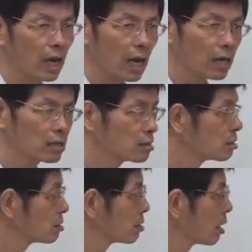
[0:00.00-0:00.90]
啊，
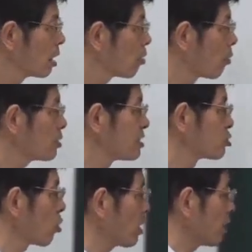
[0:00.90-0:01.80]
我不是
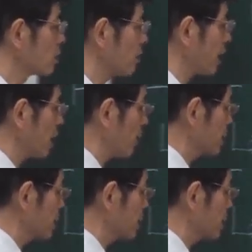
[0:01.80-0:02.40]
所有的 regular